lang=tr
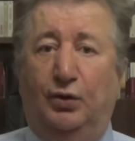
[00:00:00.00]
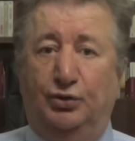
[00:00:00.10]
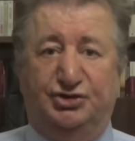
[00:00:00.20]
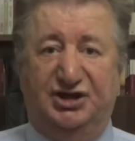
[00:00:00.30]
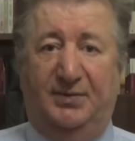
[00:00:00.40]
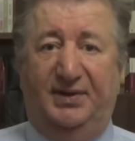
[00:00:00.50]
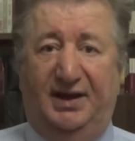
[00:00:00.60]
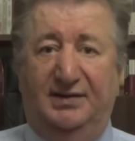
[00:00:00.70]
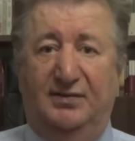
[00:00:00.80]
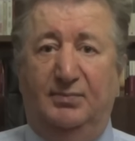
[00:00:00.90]
o
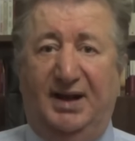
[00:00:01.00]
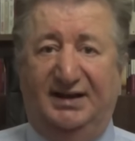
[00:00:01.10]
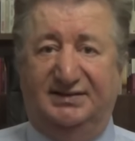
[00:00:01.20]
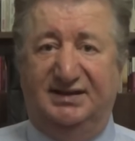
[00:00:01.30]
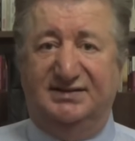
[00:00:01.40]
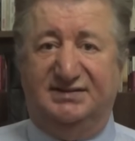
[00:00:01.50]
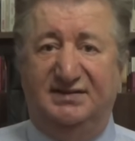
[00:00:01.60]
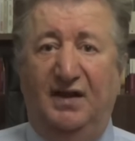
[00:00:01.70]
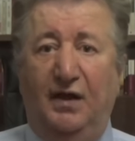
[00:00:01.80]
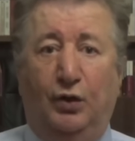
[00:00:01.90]
cephenin
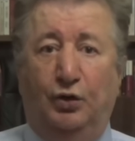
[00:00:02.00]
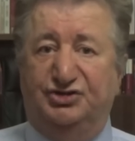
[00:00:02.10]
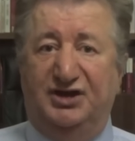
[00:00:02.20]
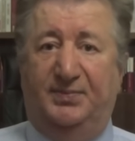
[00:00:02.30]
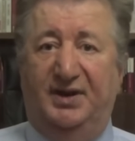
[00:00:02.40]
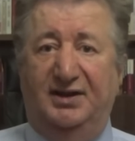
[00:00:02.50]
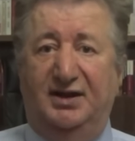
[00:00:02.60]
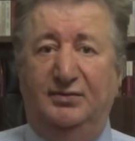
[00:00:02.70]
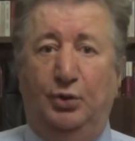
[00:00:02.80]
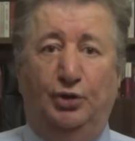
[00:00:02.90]
merkezi, o
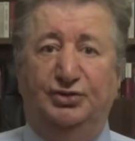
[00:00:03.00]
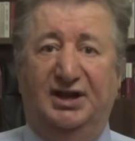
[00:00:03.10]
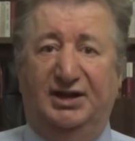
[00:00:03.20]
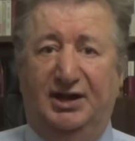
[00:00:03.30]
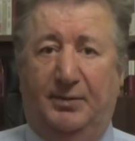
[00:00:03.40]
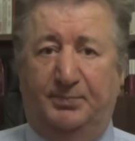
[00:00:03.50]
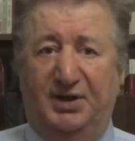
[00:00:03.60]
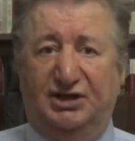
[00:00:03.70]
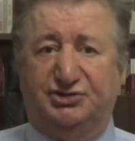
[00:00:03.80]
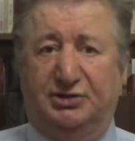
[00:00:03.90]
cephenin önderi
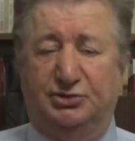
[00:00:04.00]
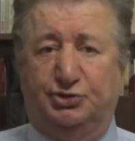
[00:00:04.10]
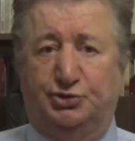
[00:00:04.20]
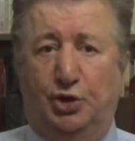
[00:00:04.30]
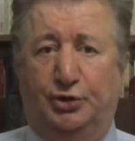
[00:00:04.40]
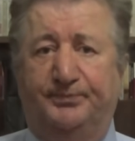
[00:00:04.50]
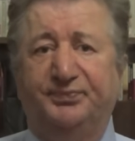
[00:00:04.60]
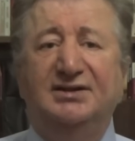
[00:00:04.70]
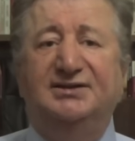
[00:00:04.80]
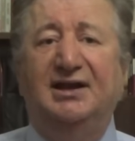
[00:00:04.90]
yapmaya çalışıyor.
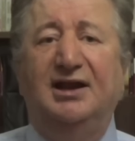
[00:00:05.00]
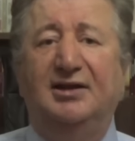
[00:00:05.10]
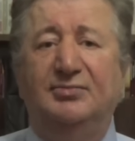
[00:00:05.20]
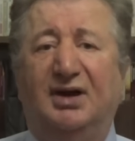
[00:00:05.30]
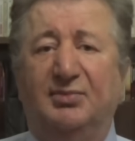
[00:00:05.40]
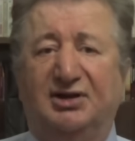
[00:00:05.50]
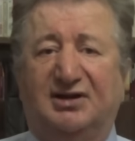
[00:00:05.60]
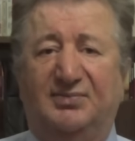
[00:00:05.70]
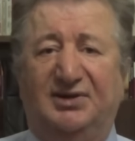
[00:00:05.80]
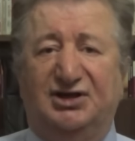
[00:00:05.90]
Gelelim
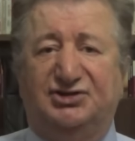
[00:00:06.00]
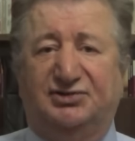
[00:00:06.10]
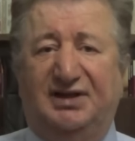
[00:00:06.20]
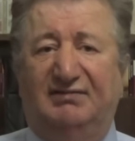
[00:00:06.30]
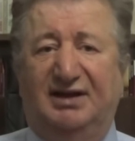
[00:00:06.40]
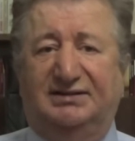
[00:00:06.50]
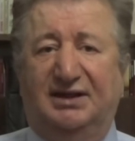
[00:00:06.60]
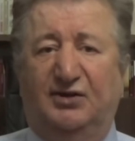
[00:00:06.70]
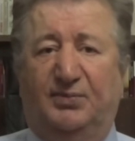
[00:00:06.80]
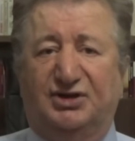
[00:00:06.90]
Amerika Birleşik
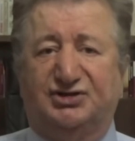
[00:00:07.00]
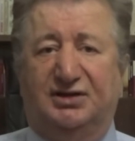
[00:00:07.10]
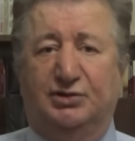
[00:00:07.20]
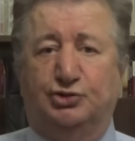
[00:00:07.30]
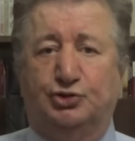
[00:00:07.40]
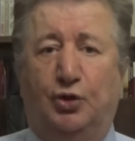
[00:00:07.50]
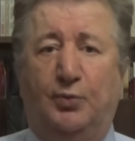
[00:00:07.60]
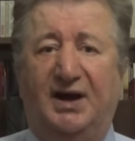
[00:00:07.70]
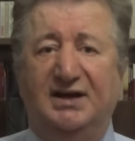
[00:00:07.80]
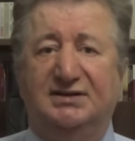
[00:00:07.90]
Devletleri Başkanı Joe
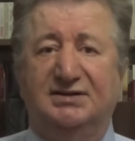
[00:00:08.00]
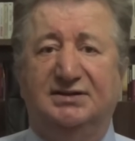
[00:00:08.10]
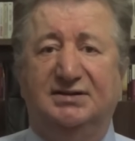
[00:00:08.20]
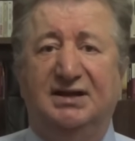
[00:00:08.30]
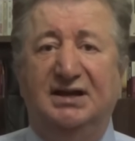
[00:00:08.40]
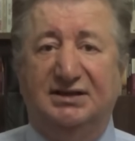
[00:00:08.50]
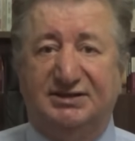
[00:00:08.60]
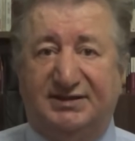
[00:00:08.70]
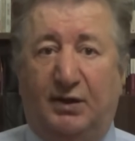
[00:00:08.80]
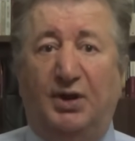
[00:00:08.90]
Biden'ın
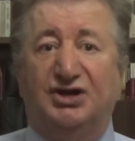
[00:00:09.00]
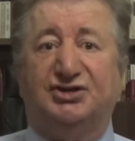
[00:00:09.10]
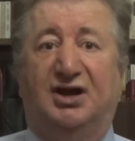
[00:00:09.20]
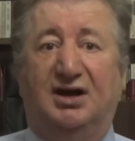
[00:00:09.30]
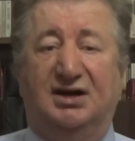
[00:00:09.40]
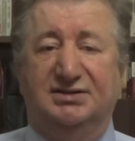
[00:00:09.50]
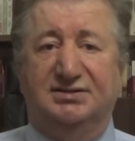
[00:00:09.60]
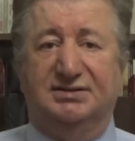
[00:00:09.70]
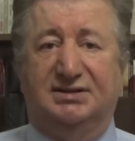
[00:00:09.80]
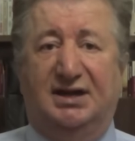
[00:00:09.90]
savaş
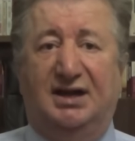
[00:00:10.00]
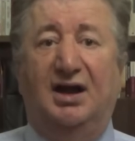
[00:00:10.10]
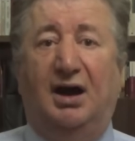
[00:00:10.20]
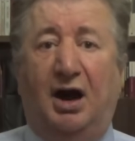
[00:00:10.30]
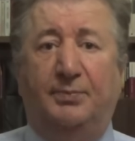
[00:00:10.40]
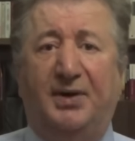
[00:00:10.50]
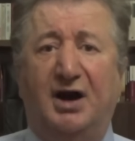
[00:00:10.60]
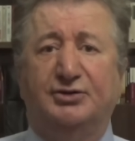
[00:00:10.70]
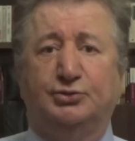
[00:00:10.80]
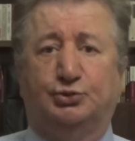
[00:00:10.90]
anında
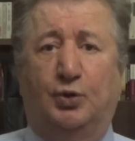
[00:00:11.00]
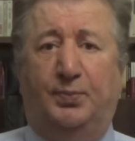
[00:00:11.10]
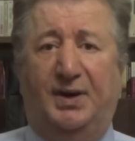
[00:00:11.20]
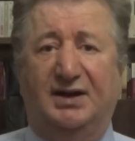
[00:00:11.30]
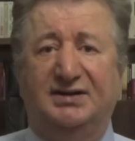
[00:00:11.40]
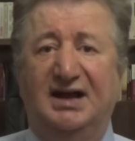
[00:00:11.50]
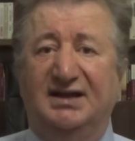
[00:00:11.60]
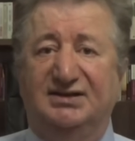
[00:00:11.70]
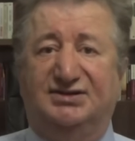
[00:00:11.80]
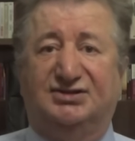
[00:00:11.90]
apar topar
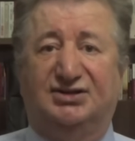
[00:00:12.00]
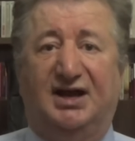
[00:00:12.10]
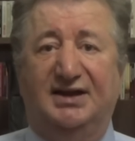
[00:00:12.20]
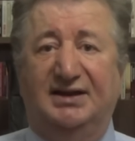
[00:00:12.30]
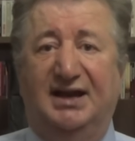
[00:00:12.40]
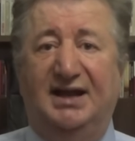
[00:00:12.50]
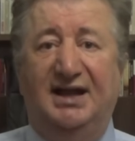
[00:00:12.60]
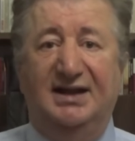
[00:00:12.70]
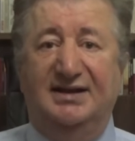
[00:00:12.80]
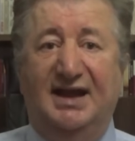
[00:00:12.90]
İsrail'e
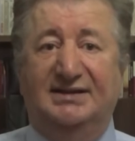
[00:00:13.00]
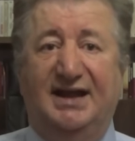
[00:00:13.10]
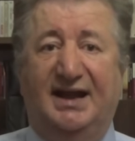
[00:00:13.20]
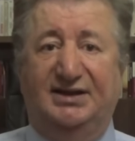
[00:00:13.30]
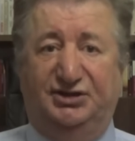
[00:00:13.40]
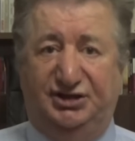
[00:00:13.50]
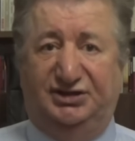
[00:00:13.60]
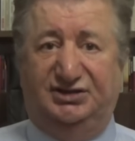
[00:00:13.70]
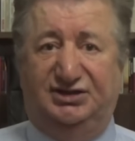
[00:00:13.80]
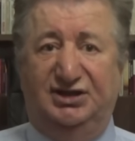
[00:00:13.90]
neden
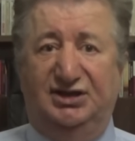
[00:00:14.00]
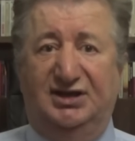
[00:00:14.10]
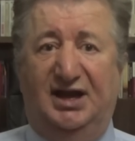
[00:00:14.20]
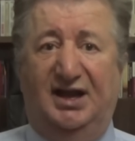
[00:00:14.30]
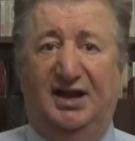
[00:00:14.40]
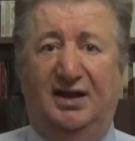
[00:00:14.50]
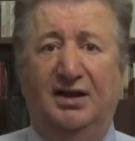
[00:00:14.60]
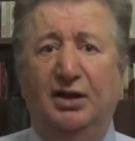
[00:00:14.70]
gittiğine.